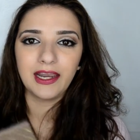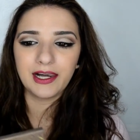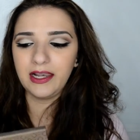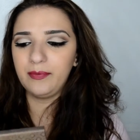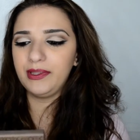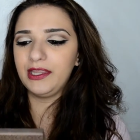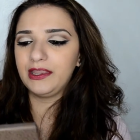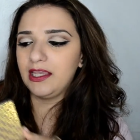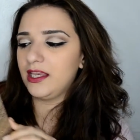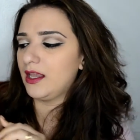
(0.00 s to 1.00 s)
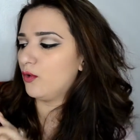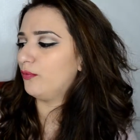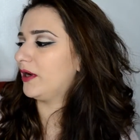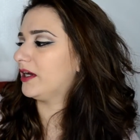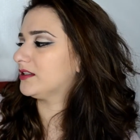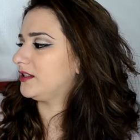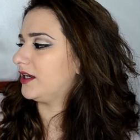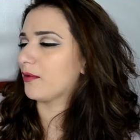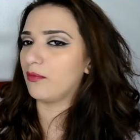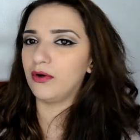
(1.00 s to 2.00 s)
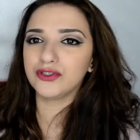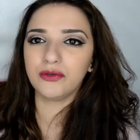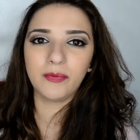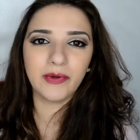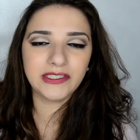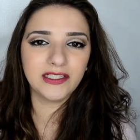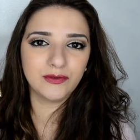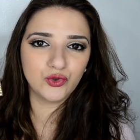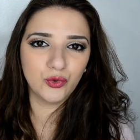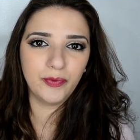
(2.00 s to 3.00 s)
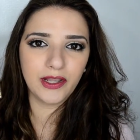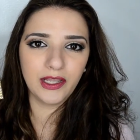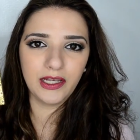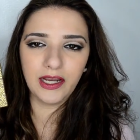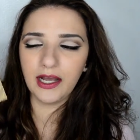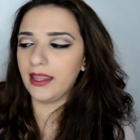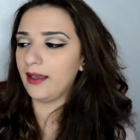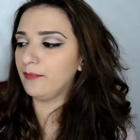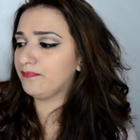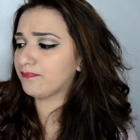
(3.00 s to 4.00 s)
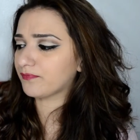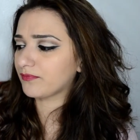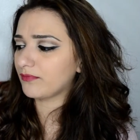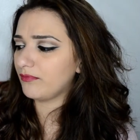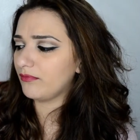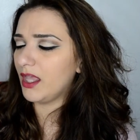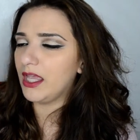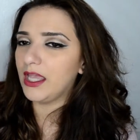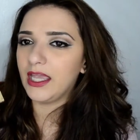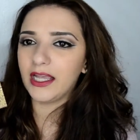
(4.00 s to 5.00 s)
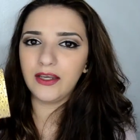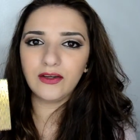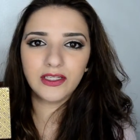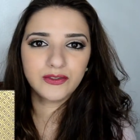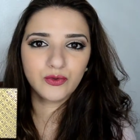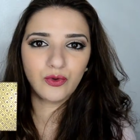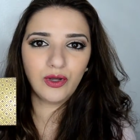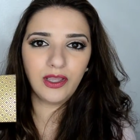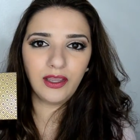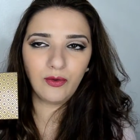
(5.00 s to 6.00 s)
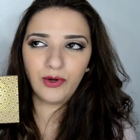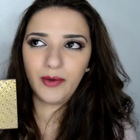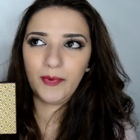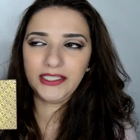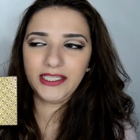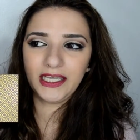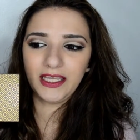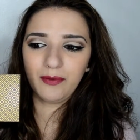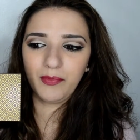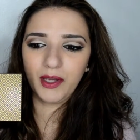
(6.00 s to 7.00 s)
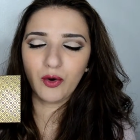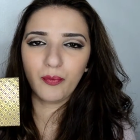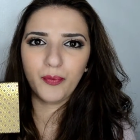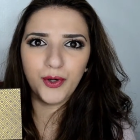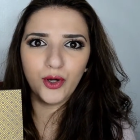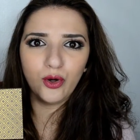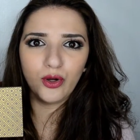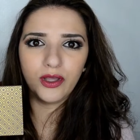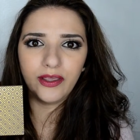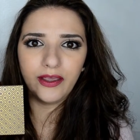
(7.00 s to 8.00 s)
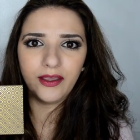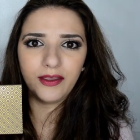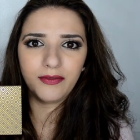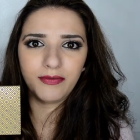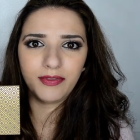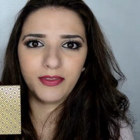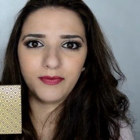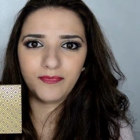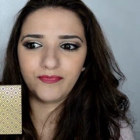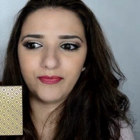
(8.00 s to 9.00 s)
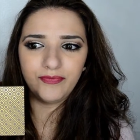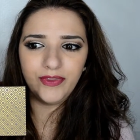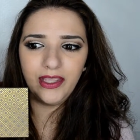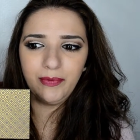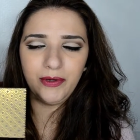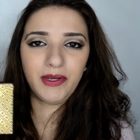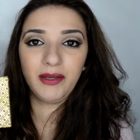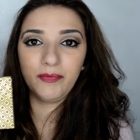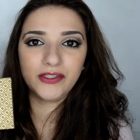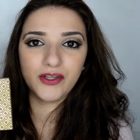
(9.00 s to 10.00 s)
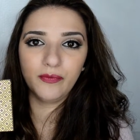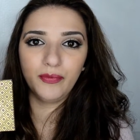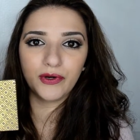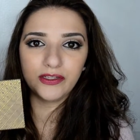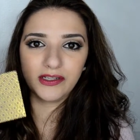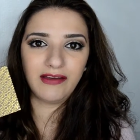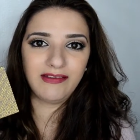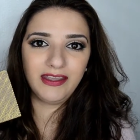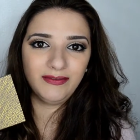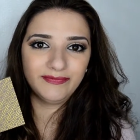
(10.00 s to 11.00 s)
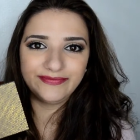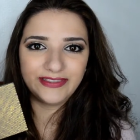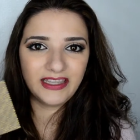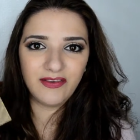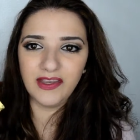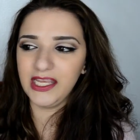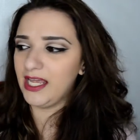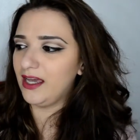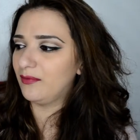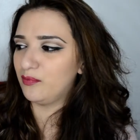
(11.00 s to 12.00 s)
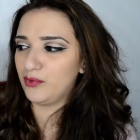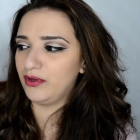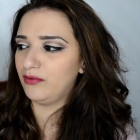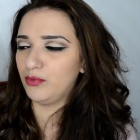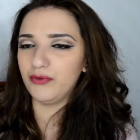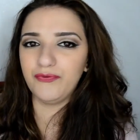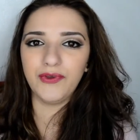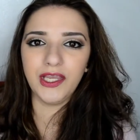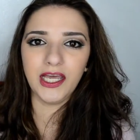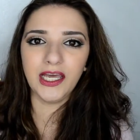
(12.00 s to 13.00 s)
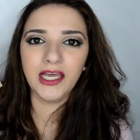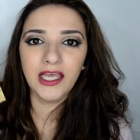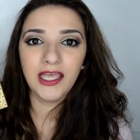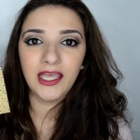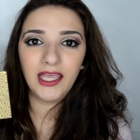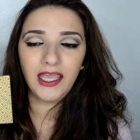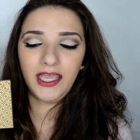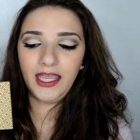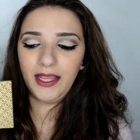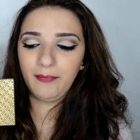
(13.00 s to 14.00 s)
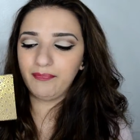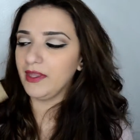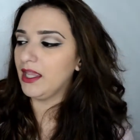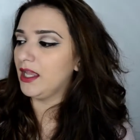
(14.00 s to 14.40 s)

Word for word: realmente tiene un packaging hermoso, me parece súper delicada. Creo que es eh, una paleta que me compró eh, de primera impresión porque la vi divina, muy, muy fina. Em,